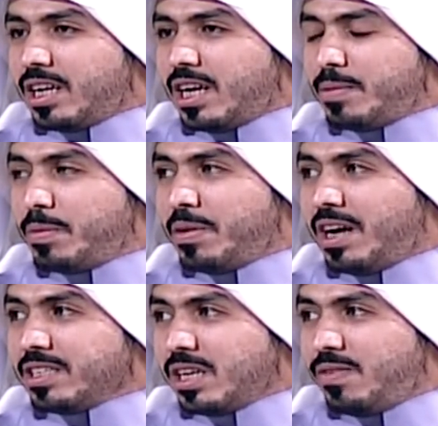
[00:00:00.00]
حبيبنا
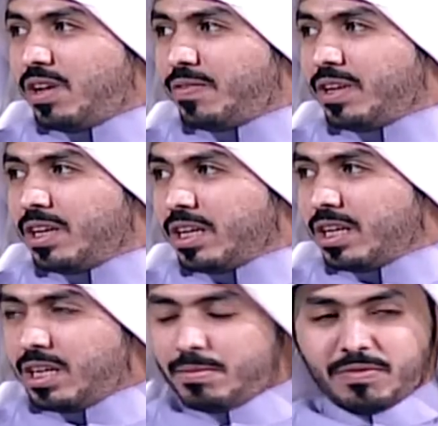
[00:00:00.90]
حسن الفيفي
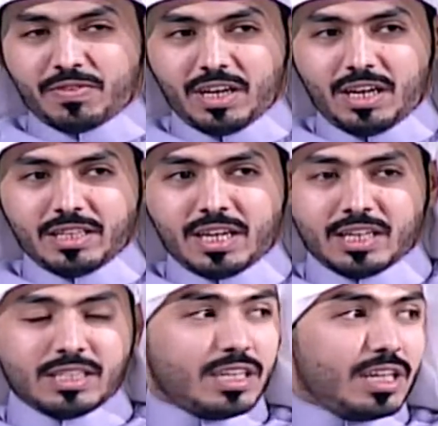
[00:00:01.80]
من فريق
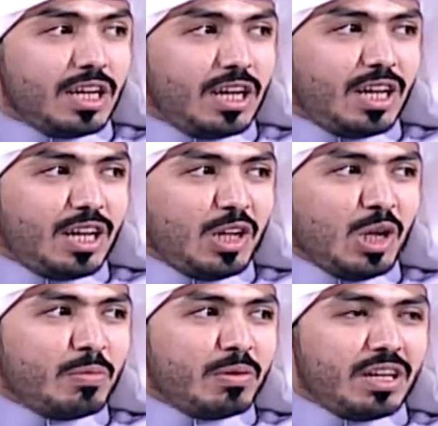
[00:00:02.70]
الاعداد
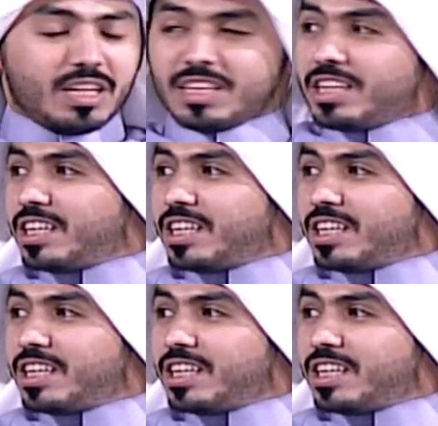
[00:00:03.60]
على طاري فريق